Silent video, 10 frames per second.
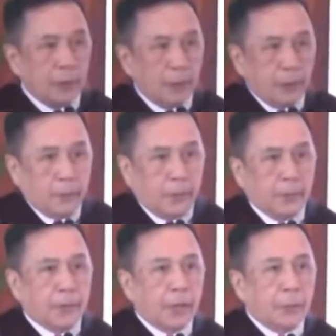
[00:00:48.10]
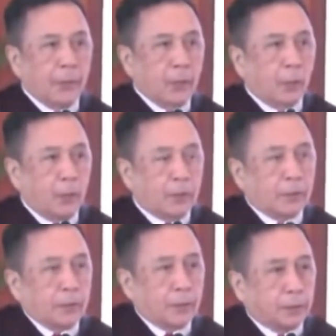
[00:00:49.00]
Uh, in keeping with
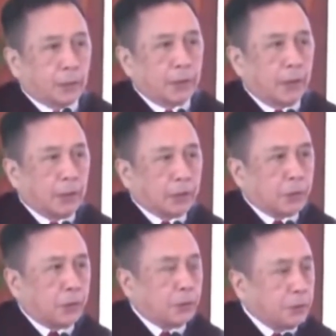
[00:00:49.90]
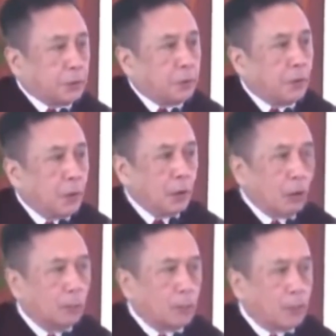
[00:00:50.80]
traditions of
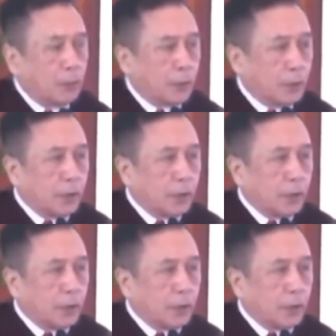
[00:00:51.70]
the uh,